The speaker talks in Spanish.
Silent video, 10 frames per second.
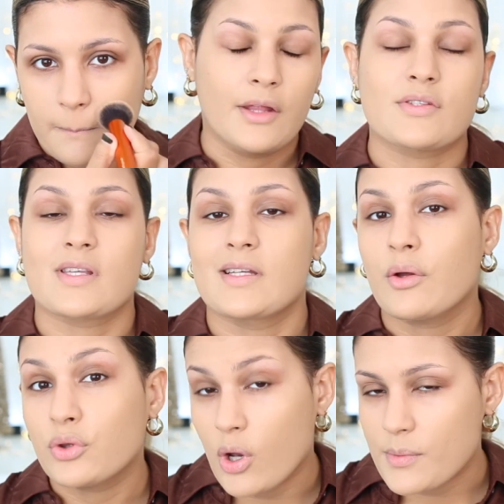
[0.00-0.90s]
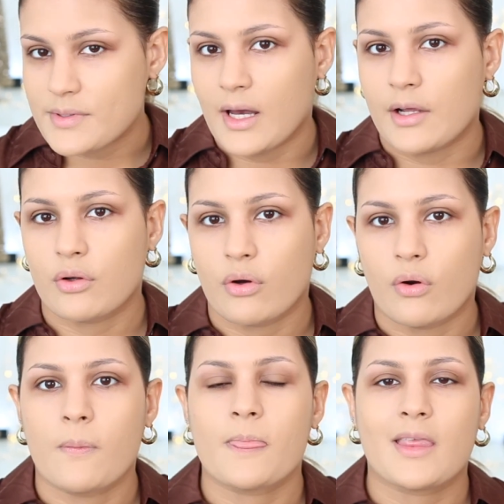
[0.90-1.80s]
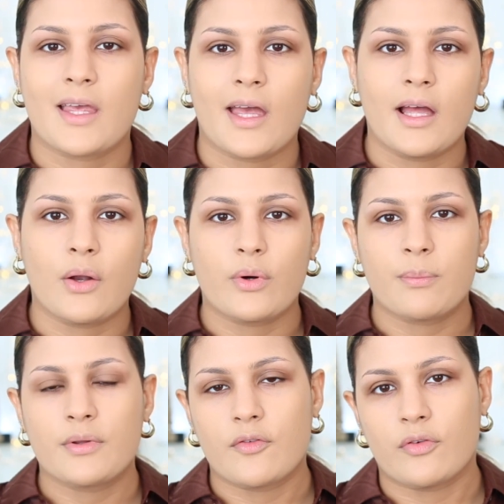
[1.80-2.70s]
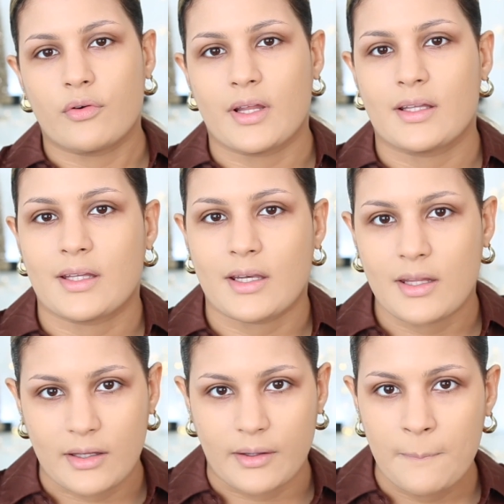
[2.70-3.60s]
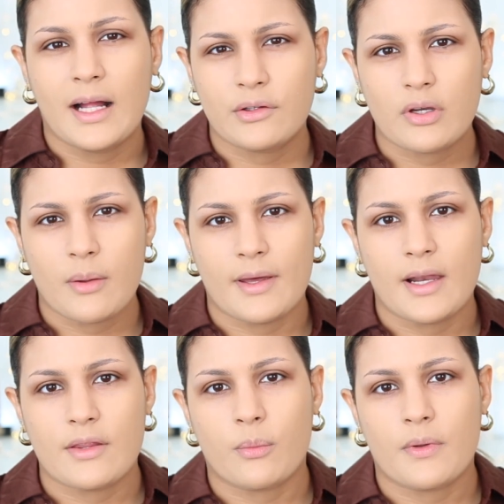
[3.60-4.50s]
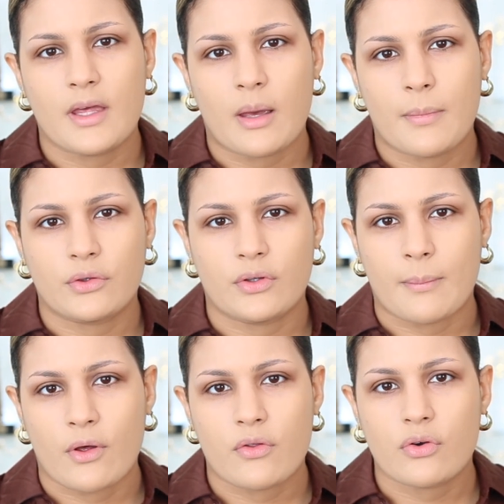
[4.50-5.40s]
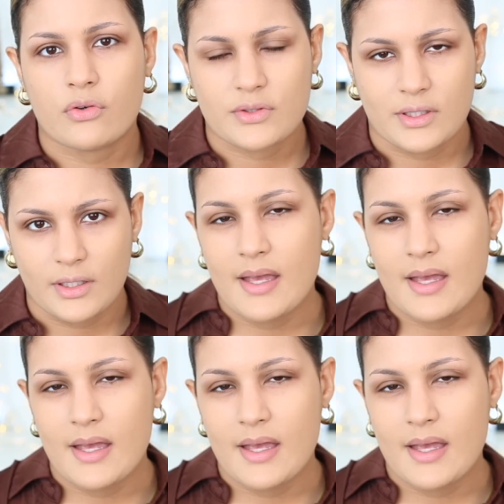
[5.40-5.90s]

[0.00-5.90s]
Entonces la autopsia arrojó que el cuerpo de Florian tenía altos niveles de un medicamento llamado digoxina.